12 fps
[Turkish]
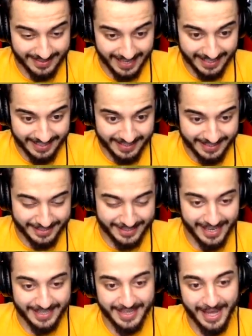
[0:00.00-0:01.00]
Sen
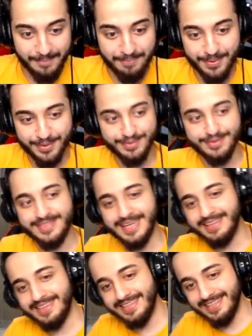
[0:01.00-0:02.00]
chat ne yapıyorsun?
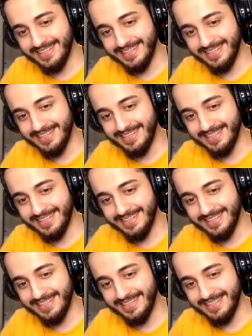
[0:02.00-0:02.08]
Chat.